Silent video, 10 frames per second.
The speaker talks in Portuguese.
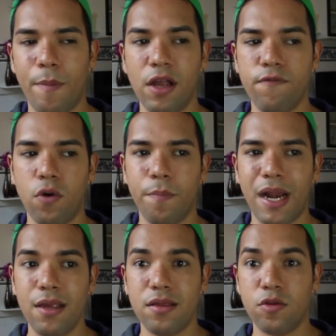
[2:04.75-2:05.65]
Como é que eu vou
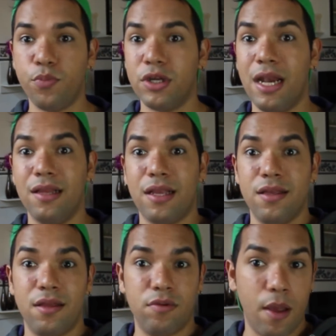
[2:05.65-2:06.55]
comprar isso? Porque ela tá
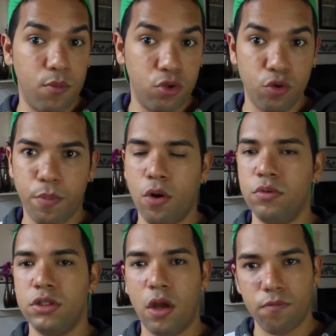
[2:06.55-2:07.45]
dizendo que é muito bom,
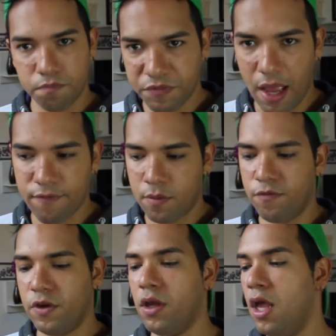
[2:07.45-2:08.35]
então tá,
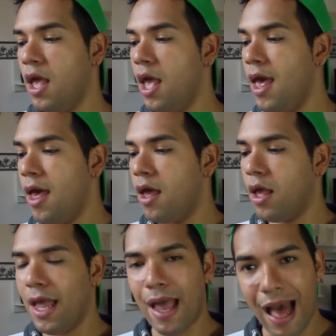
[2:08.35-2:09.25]
vamos ver.
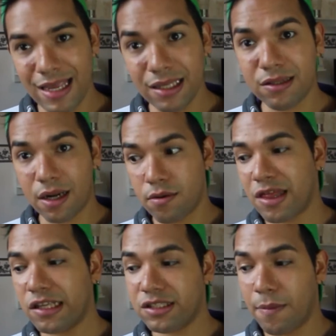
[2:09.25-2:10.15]
Aí entrei no
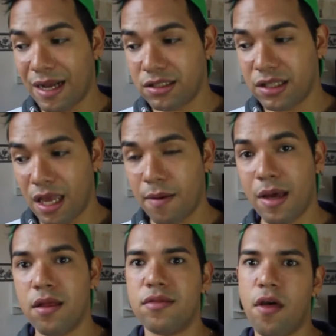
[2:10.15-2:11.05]
site da Mate
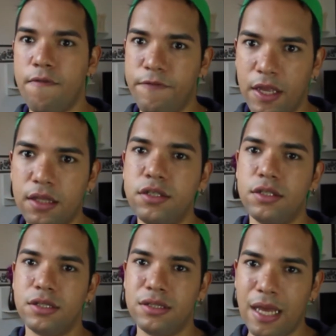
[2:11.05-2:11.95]
Derma, só
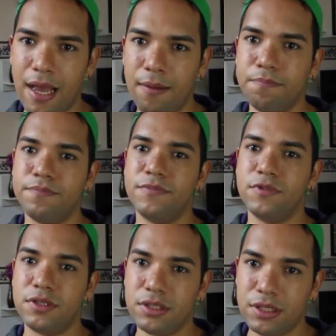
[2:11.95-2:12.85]
vende na
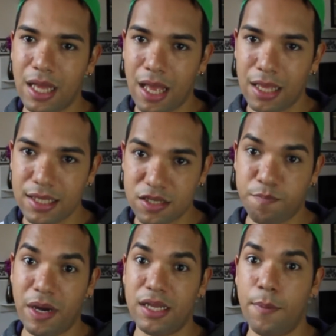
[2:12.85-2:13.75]

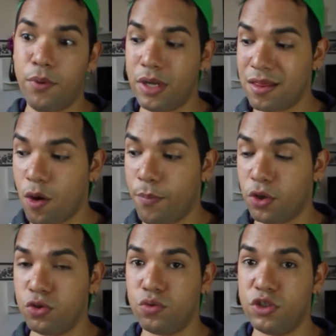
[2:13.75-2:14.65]
Espanha, porque esse é um
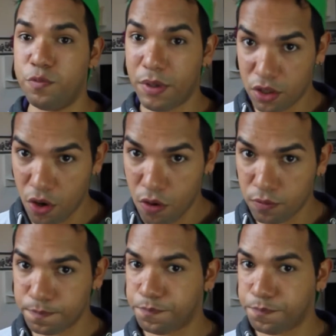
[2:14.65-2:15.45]
produto espanhol.